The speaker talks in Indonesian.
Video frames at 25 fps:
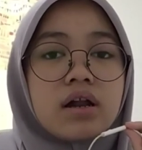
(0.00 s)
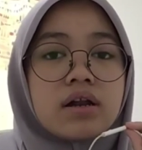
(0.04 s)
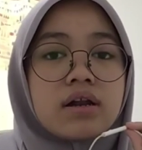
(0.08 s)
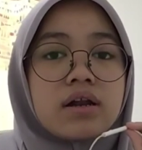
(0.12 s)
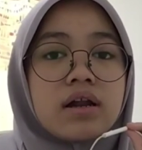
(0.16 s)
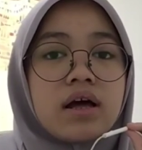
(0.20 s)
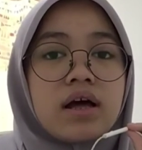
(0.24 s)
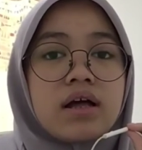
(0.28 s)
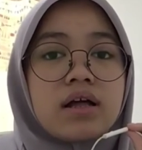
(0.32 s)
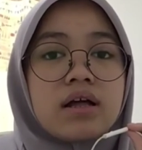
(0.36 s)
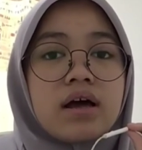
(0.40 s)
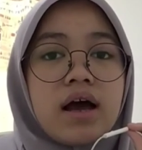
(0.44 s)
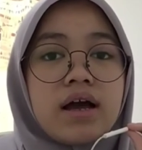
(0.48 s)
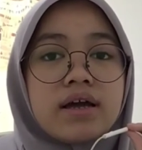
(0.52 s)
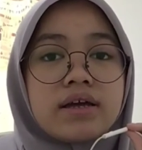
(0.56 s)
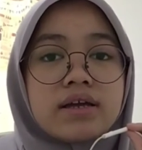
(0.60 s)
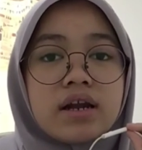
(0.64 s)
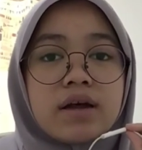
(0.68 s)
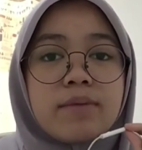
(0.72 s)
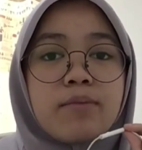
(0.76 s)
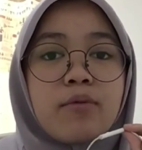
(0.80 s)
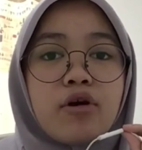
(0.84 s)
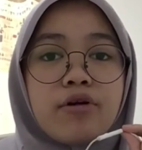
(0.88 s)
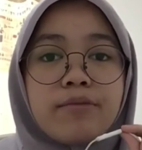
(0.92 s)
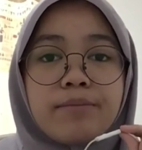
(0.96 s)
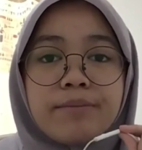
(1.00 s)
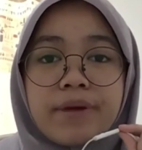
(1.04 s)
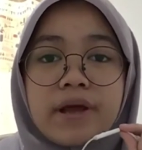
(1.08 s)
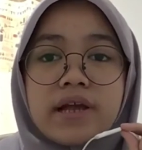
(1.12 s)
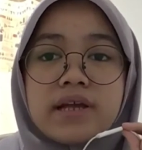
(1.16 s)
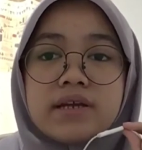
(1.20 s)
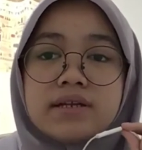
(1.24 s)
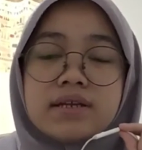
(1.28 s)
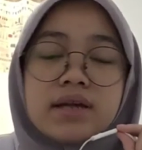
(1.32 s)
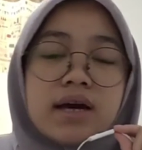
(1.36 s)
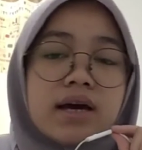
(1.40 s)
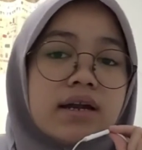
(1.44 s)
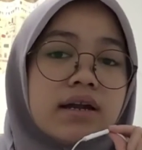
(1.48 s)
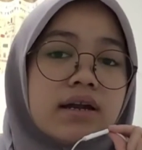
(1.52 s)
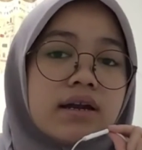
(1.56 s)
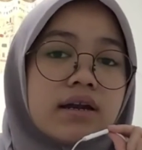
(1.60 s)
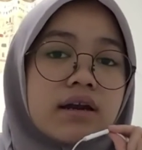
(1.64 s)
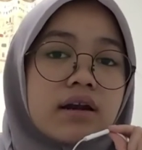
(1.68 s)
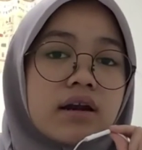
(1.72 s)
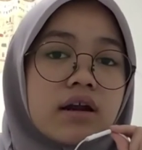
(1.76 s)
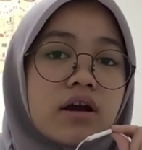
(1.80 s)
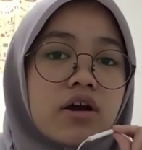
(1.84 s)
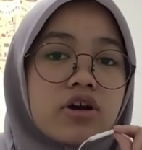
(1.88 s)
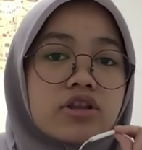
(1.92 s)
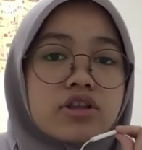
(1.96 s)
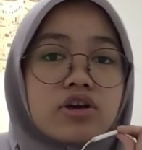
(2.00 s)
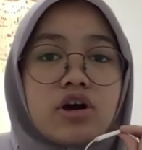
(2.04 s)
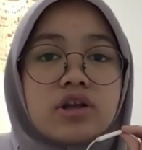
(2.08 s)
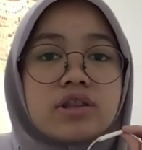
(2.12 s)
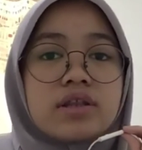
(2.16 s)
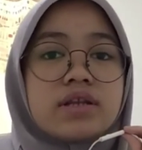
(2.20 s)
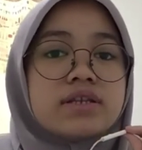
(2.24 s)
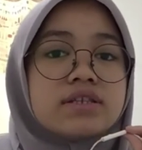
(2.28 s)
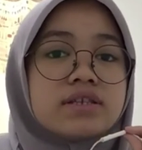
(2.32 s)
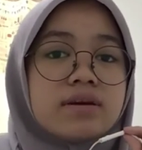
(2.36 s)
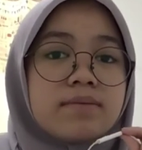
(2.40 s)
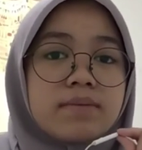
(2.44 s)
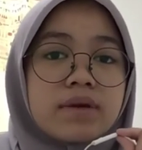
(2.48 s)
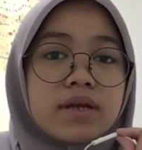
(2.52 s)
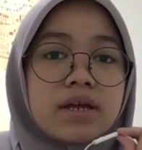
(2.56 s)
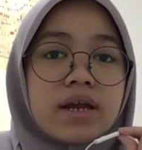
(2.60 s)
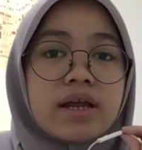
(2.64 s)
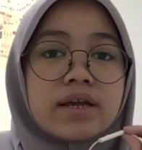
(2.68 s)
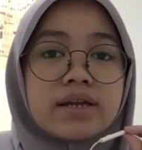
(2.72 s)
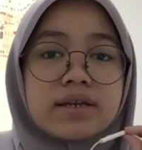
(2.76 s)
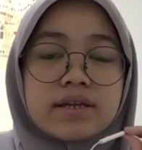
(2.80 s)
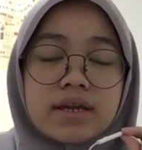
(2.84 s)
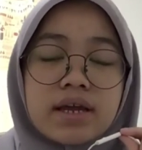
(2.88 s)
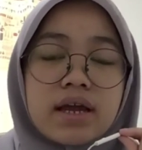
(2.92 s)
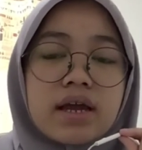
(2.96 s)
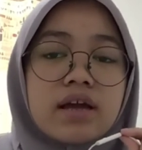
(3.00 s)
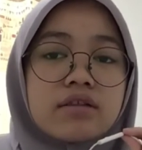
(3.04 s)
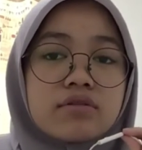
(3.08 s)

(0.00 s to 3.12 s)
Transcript: nah akhirnya Pompei dan kota-kota di samping lainnya